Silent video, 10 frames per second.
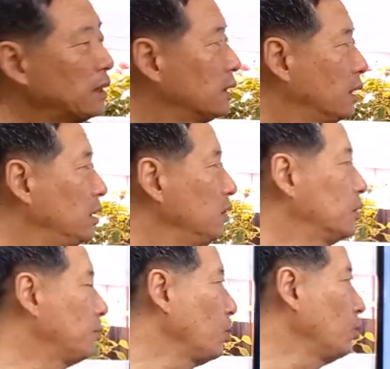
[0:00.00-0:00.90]
그래서 제가
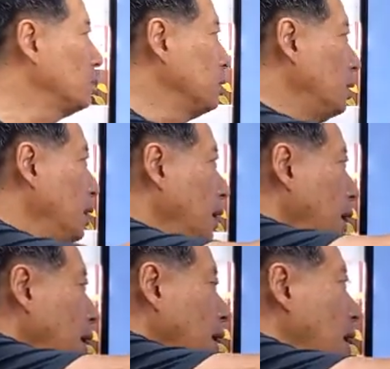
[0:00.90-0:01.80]
여기서 표시를
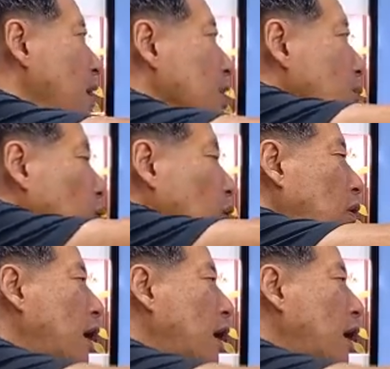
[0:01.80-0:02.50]
강의보라고